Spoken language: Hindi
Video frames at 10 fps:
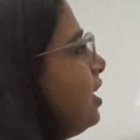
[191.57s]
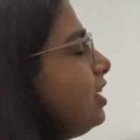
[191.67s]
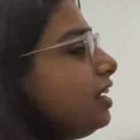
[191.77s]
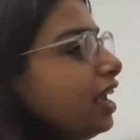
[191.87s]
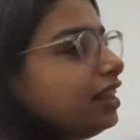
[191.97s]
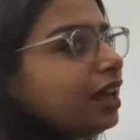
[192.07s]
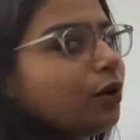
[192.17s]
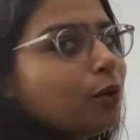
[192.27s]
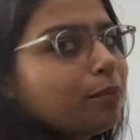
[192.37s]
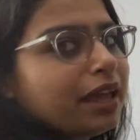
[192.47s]
ये
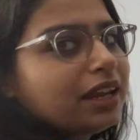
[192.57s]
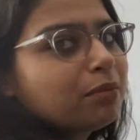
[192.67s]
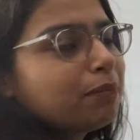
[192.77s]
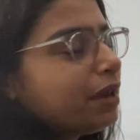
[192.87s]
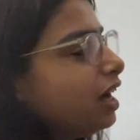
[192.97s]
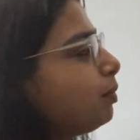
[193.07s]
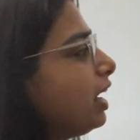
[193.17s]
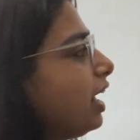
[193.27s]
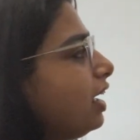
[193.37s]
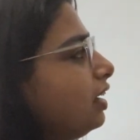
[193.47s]
देखो मैंने अभी पेड़
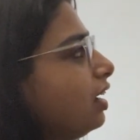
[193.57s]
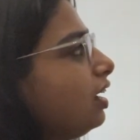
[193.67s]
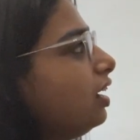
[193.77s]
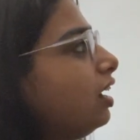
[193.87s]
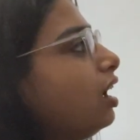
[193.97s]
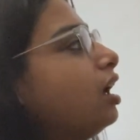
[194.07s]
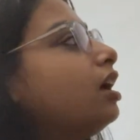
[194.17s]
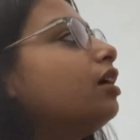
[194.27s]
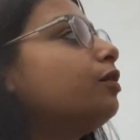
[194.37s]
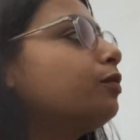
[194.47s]
बनाया ना
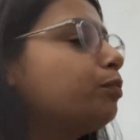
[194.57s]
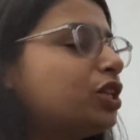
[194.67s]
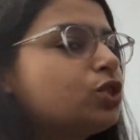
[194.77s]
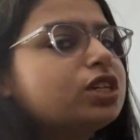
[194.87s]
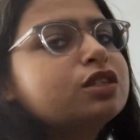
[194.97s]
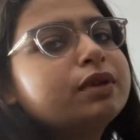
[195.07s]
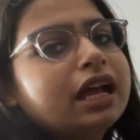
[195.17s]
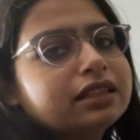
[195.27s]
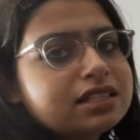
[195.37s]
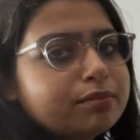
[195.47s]
पिक्चर्स
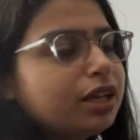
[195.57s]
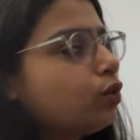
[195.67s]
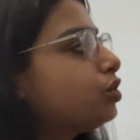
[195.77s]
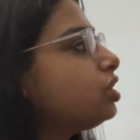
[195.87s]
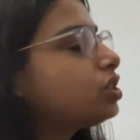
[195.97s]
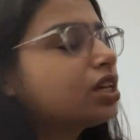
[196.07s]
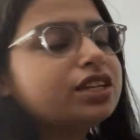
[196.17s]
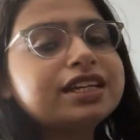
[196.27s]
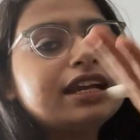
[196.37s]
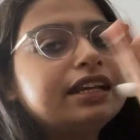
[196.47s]
बनाते समय कोशिश
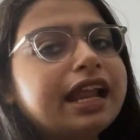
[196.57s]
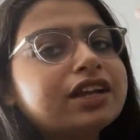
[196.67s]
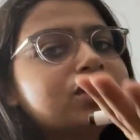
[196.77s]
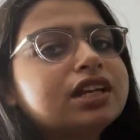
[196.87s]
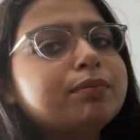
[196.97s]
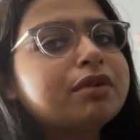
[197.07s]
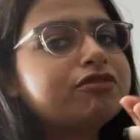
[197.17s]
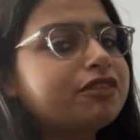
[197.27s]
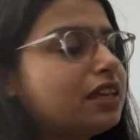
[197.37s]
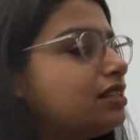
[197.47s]
कीजिए इंटरेक्शन आपका
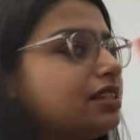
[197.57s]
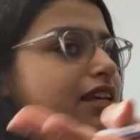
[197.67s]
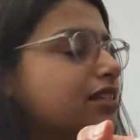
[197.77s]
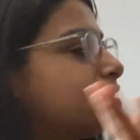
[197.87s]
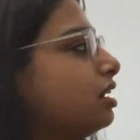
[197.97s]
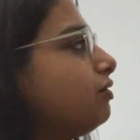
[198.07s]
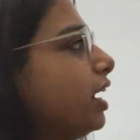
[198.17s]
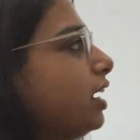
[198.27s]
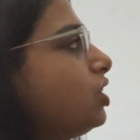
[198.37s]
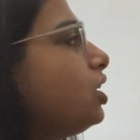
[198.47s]
फेस से इस तरफ
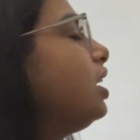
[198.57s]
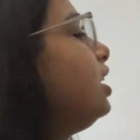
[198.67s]
रहना चाहिए